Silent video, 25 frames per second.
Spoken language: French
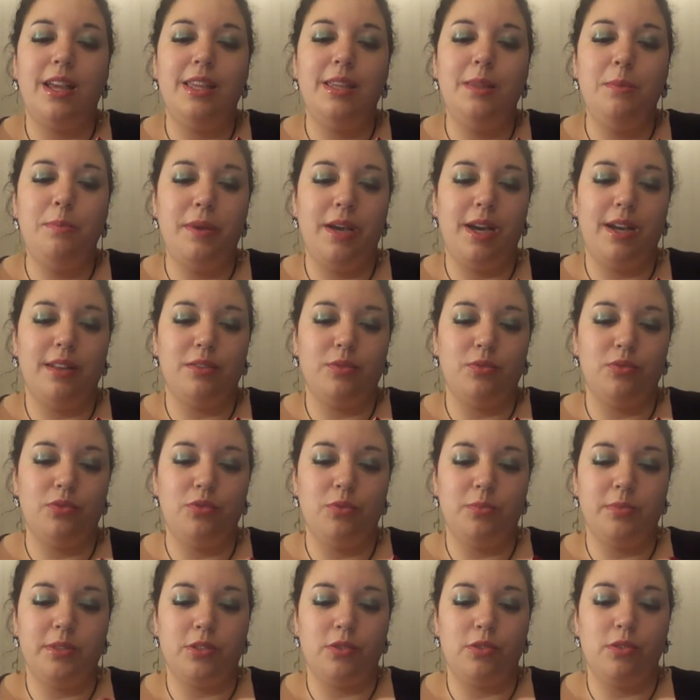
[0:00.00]
hyper
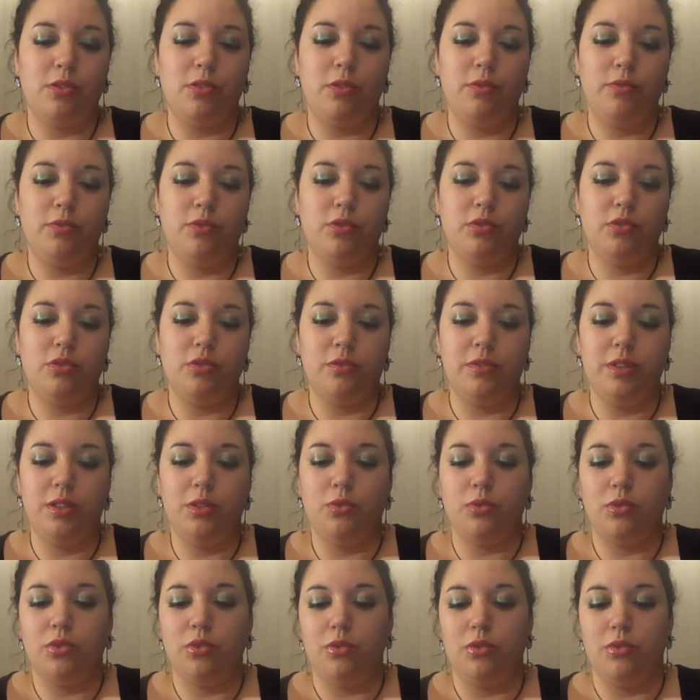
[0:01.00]
attention parce que quand vous recevez
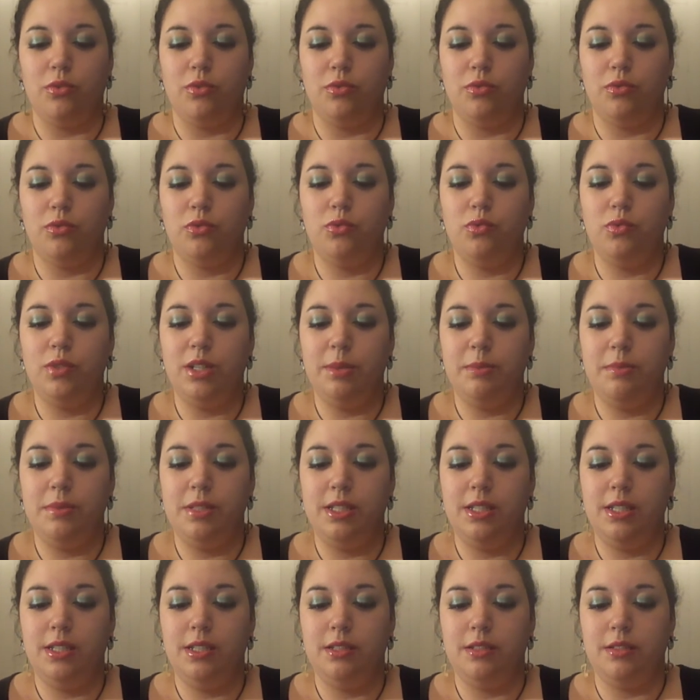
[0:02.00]
donc euh, tous les
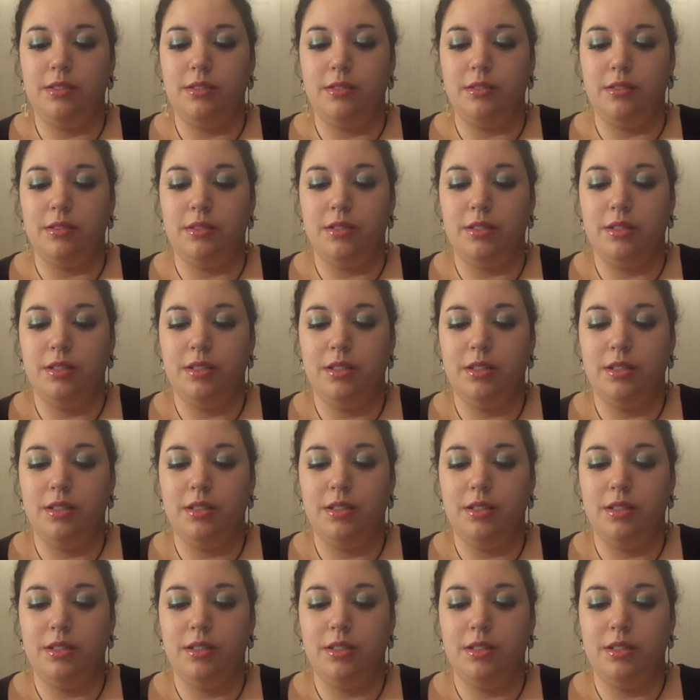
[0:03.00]
petits euh,